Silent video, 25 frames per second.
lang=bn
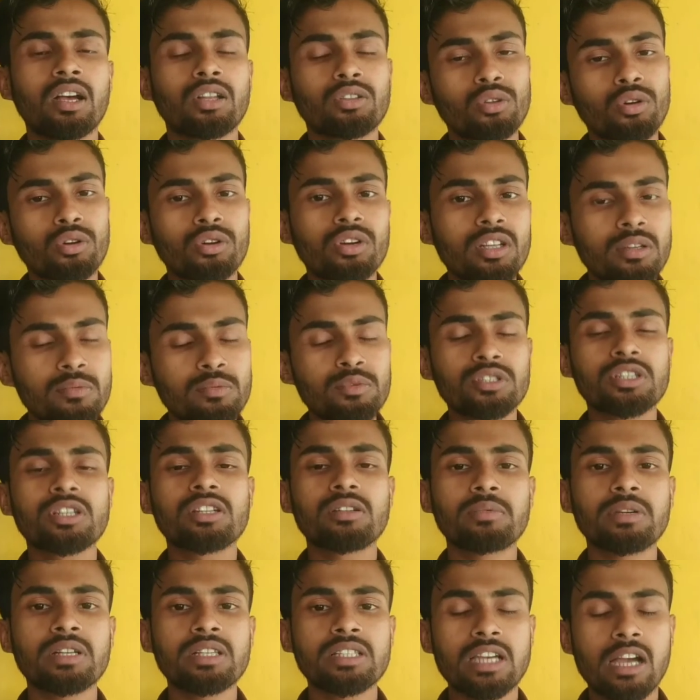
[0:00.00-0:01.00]
তখনই বুঝে
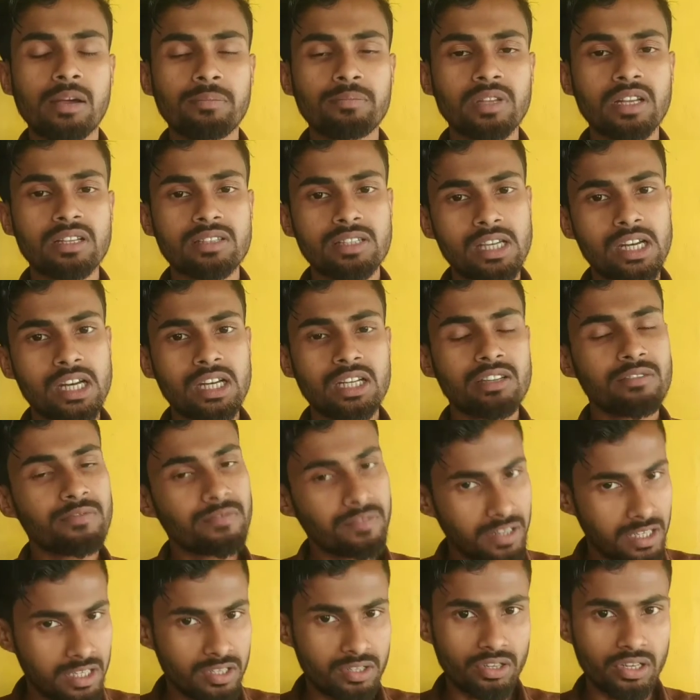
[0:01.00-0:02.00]
নেবে যে আপনার চ্যানেলটি
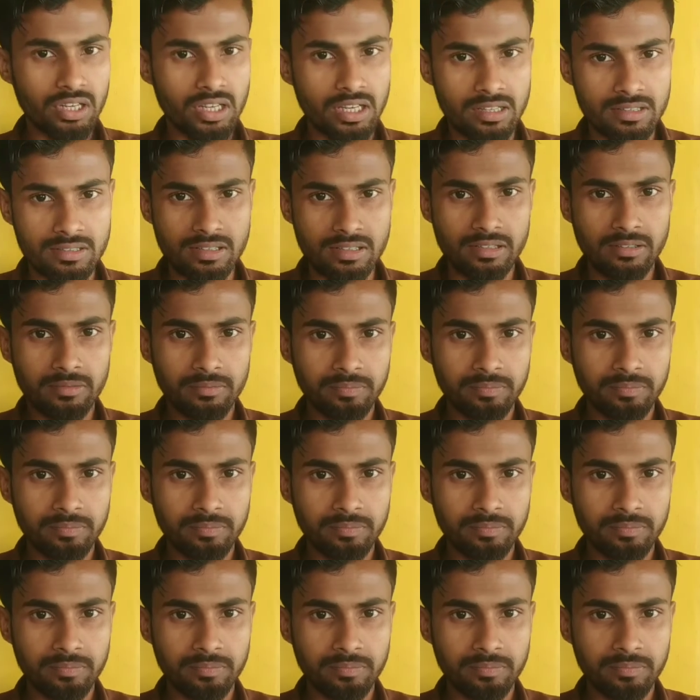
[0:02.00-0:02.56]
ফ্রিজ হয়ে গেছে